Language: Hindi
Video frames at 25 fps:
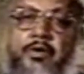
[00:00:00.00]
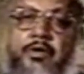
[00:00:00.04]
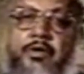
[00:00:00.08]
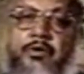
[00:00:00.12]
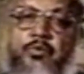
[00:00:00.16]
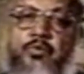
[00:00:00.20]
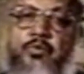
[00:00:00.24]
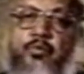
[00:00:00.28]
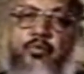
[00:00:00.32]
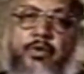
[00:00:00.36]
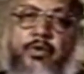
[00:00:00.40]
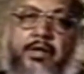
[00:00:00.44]

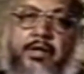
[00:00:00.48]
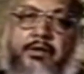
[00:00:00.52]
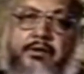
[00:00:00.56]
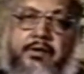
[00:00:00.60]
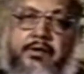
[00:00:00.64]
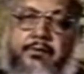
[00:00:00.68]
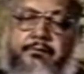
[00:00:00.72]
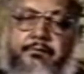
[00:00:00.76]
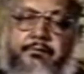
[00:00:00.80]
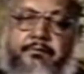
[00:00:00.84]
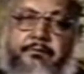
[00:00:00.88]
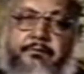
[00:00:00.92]
यकून
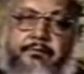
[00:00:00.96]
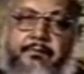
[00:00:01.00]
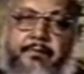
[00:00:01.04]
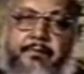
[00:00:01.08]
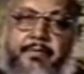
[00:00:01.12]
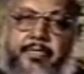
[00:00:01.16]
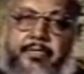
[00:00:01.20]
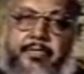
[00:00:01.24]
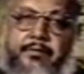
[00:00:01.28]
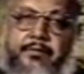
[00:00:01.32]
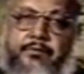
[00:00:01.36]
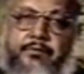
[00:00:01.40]
दौलतम
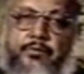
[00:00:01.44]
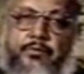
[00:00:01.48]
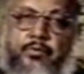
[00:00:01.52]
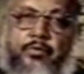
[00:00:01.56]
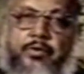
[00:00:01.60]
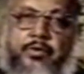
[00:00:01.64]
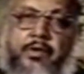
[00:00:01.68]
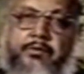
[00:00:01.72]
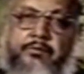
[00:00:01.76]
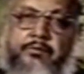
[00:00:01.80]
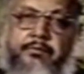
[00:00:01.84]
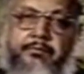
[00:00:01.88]

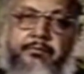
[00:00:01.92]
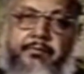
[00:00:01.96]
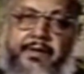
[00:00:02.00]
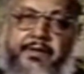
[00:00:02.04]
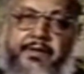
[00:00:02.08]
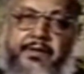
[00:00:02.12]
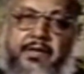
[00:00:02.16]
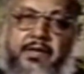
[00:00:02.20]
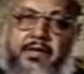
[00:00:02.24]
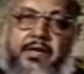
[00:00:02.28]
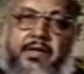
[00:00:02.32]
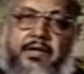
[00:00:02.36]

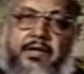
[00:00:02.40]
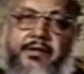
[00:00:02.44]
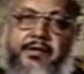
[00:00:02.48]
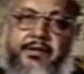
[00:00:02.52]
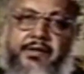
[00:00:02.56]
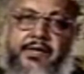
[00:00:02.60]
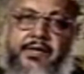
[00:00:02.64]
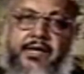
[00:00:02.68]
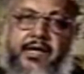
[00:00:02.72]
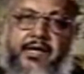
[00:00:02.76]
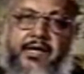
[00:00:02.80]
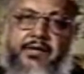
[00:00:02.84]
दूलत
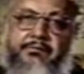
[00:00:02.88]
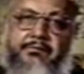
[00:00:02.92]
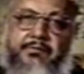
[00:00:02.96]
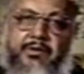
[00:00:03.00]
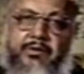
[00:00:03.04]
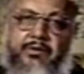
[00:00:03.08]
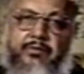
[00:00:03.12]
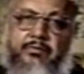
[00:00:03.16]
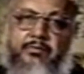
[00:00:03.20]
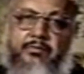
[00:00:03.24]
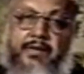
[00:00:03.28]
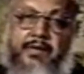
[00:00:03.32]
बैन
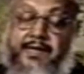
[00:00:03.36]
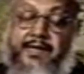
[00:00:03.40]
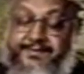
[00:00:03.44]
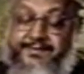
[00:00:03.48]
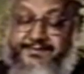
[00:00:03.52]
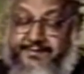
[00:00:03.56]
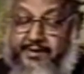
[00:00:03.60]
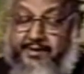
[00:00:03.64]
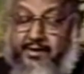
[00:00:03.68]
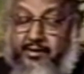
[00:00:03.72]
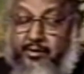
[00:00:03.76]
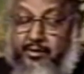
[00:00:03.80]
अग्निया
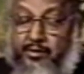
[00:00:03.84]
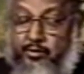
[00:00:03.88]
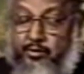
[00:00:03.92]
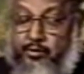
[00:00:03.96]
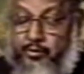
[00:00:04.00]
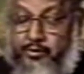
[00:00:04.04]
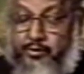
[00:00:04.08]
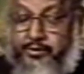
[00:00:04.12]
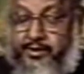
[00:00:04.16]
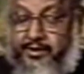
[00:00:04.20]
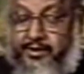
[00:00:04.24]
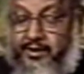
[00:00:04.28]

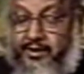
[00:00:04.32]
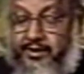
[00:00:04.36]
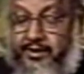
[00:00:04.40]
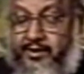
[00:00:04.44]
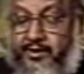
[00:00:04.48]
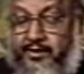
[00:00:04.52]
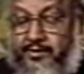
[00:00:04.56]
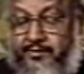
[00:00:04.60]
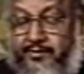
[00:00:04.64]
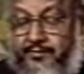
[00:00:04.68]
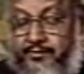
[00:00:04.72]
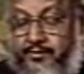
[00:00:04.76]
ऐसा ना हो
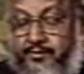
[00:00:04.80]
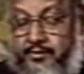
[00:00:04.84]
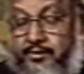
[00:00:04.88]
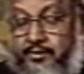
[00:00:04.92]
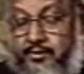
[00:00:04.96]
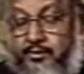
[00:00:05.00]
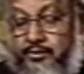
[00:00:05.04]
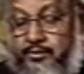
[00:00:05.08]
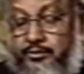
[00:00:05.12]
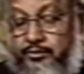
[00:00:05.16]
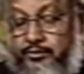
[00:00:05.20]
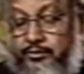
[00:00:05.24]
कि
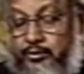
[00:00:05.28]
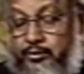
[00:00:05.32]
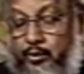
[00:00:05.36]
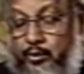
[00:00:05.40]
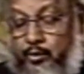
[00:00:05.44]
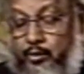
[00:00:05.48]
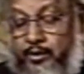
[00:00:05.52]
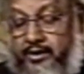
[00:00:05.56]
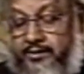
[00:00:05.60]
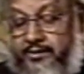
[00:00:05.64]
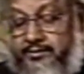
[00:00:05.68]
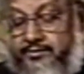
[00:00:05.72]

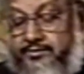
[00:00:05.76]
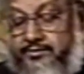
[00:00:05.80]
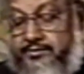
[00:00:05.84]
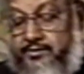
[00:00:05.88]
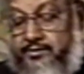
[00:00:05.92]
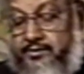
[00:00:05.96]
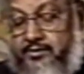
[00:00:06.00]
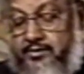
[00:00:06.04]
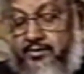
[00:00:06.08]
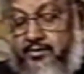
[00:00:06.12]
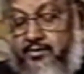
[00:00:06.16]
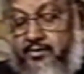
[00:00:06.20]

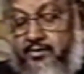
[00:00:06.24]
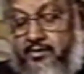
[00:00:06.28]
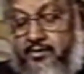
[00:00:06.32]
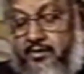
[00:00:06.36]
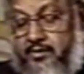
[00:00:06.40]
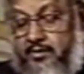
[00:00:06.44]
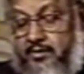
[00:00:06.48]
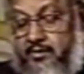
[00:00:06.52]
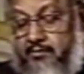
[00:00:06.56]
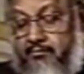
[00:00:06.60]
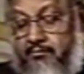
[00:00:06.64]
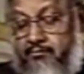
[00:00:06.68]
दौलत
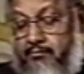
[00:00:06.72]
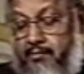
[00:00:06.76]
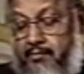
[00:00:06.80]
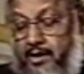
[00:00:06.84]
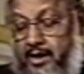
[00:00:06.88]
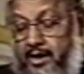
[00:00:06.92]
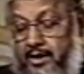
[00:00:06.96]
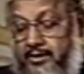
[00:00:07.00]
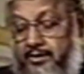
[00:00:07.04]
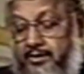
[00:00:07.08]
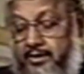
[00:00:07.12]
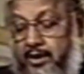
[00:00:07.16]

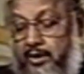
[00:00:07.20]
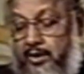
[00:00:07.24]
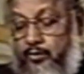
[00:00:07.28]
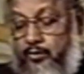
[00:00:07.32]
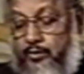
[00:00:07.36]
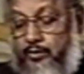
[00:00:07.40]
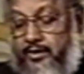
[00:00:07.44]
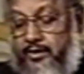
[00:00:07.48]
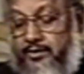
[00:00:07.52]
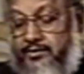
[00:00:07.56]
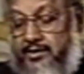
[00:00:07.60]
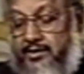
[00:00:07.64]

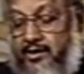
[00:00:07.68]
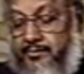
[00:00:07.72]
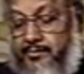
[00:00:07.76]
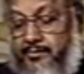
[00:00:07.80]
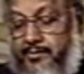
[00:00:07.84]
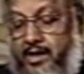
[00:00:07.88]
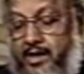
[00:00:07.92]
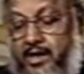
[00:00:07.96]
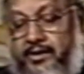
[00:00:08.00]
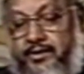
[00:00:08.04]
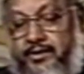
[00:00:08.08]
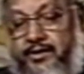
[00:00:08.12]
मालदारों
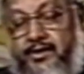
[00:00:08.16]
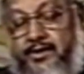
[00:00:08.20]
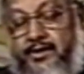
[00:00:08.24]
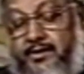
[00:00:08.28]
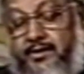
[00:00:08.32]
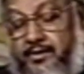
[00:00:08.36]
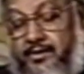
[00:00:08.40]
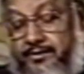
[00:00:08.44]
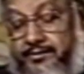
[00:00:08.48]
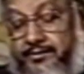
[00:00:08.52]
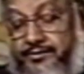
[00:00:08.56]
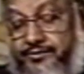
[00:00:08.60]
के
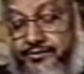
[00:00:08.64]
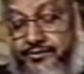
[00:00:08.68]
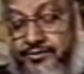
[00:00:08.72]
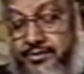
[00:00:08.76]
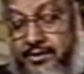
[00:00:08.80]
दरमियान ही